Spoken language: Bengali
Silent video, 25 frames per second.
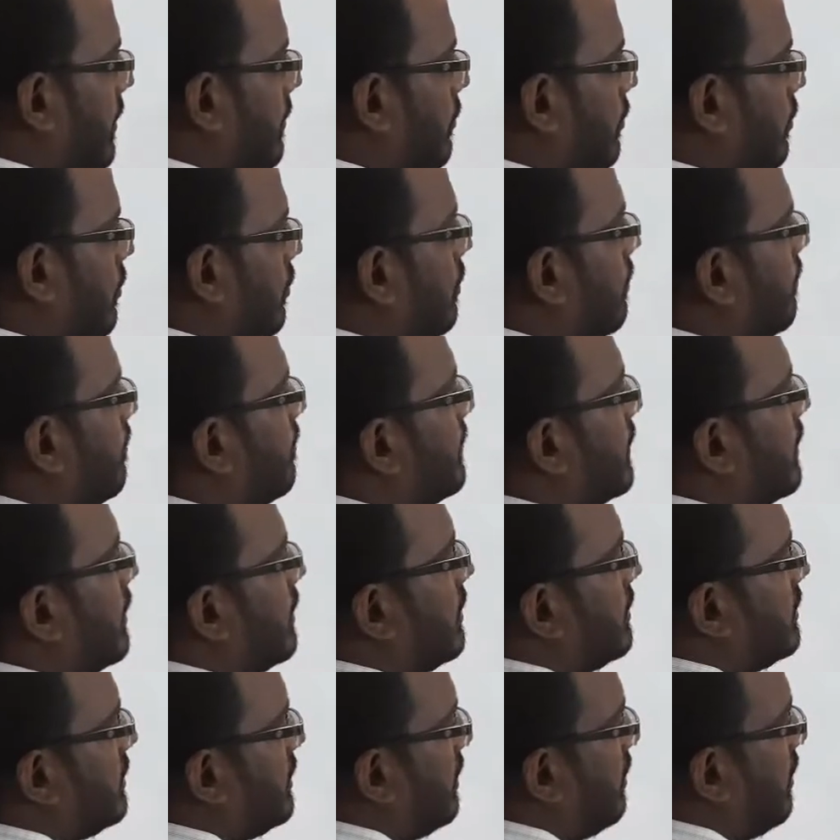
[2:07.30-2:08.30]
পাবো
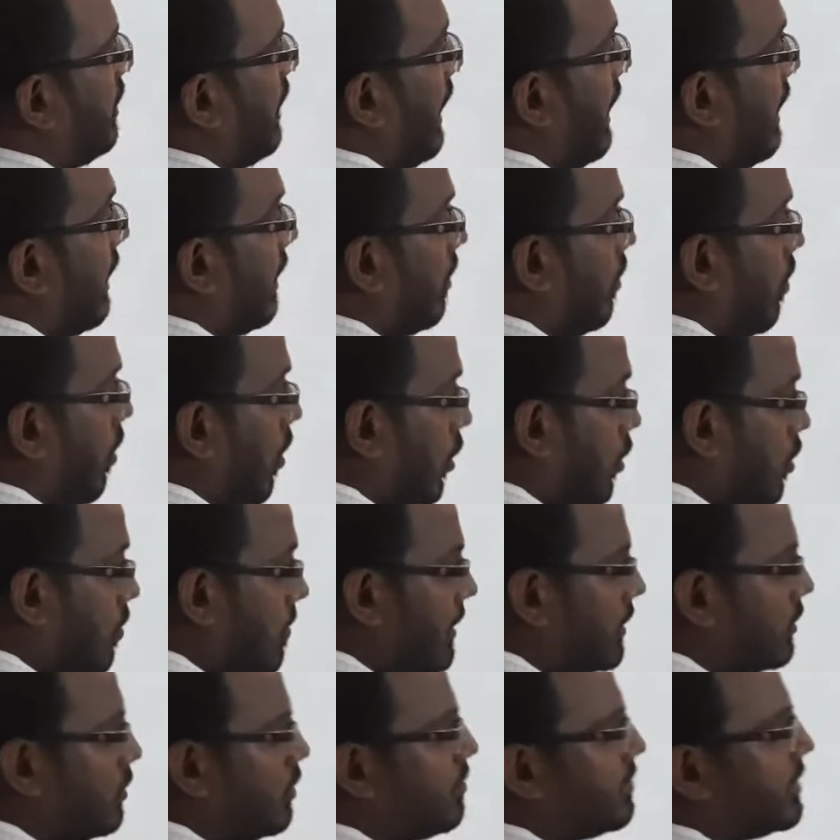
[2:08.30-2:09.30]
যে ঘন
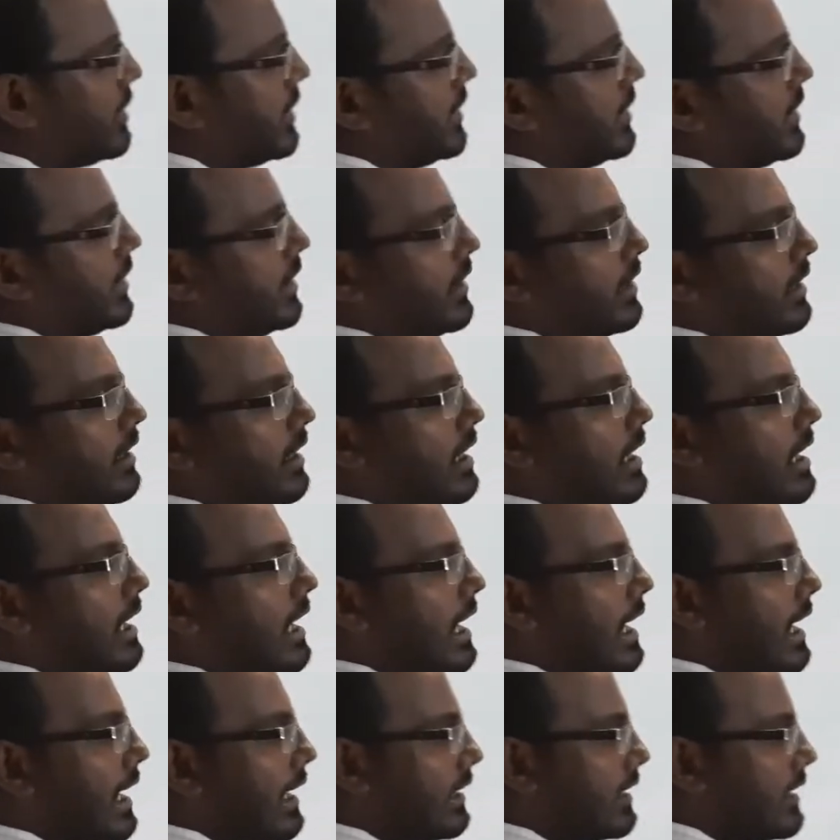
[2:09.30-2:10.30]
মাধ্যম থেকে
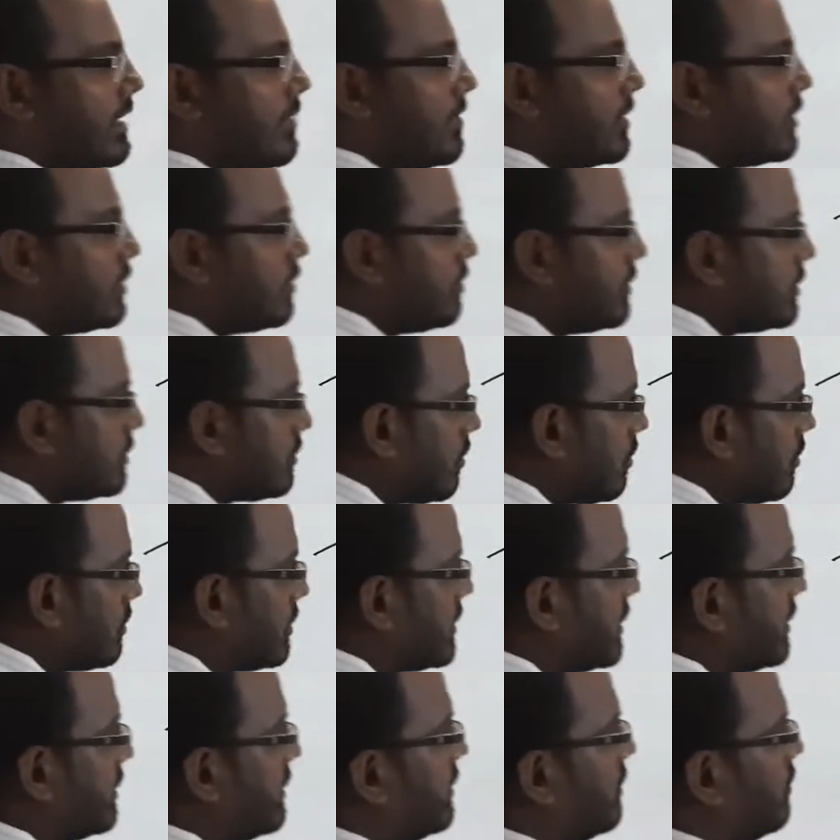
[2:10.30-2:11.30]
হালকা মাধ্যমে যখন
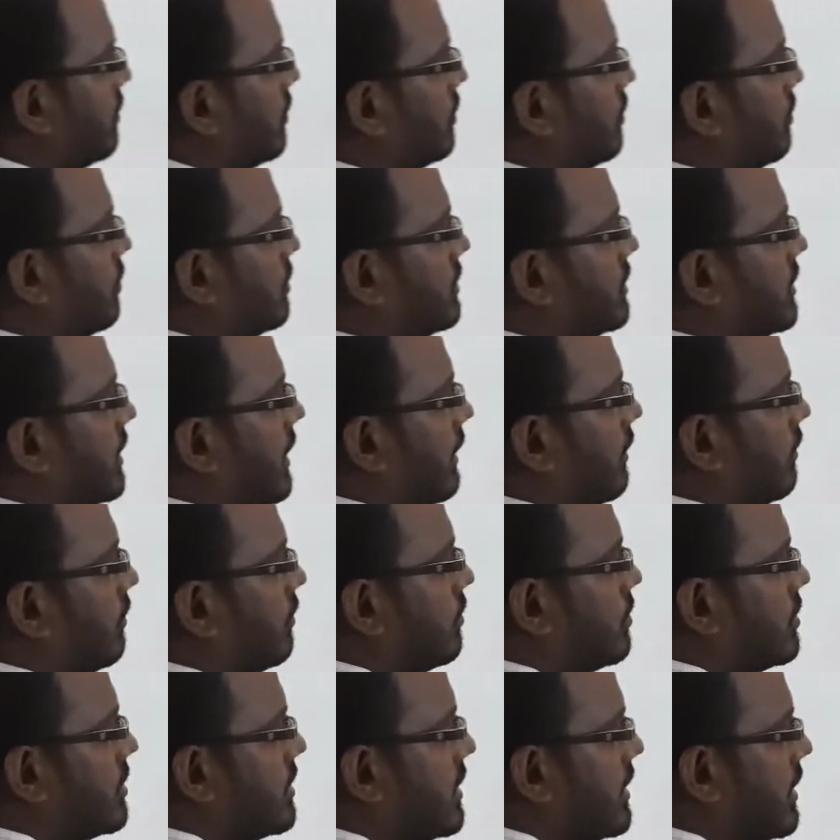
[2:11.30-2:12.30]
সে নির্গত হচ্ছে আলোক
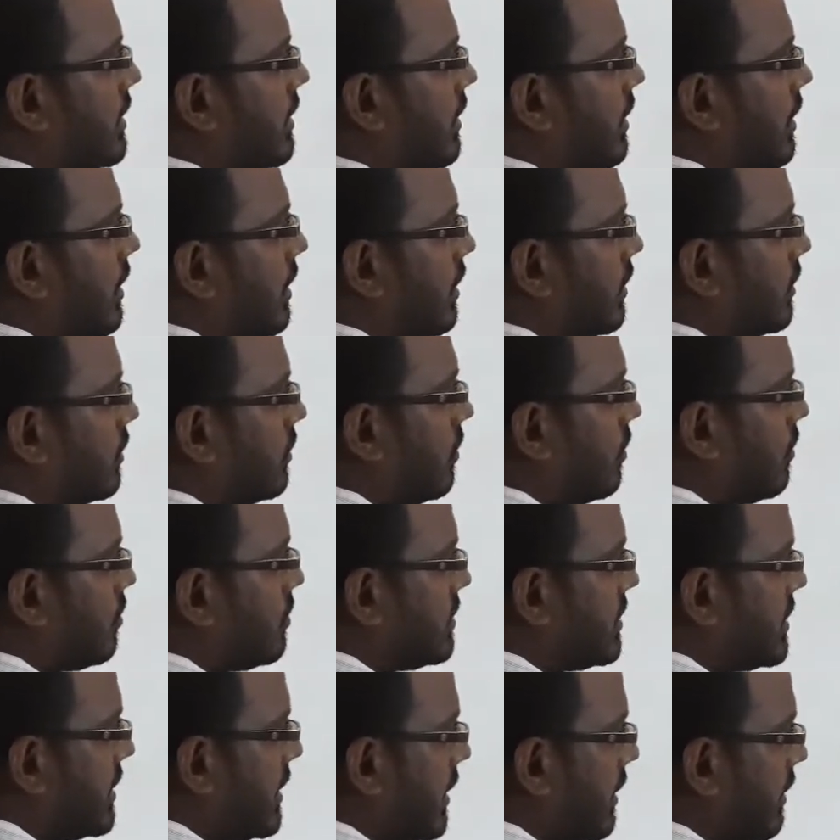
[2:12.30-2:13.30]
রশ্মি তখন
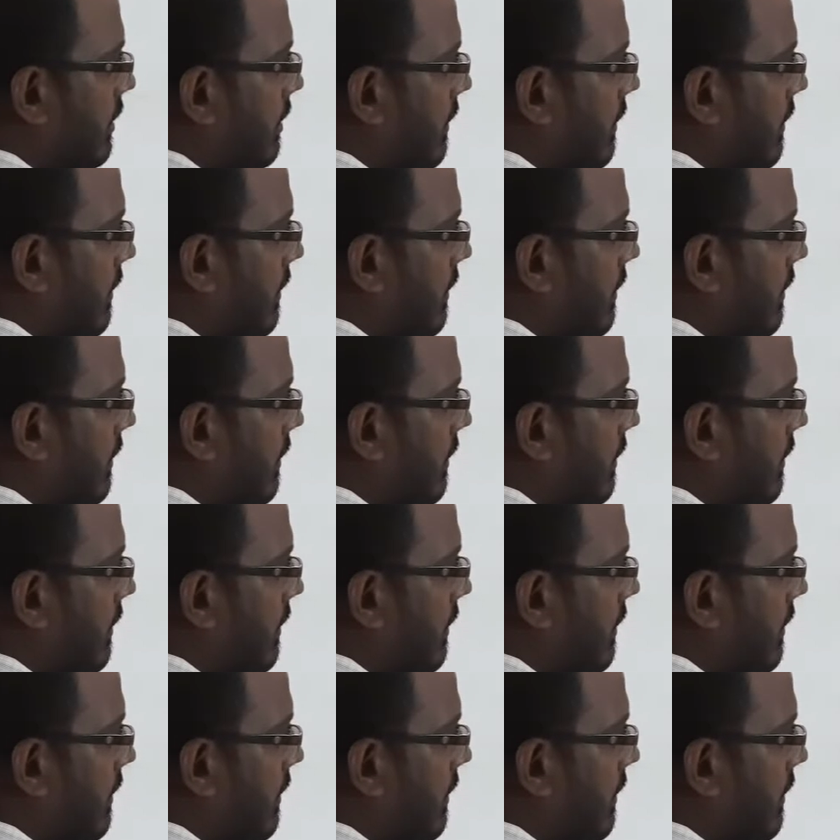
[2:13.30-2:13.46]
সে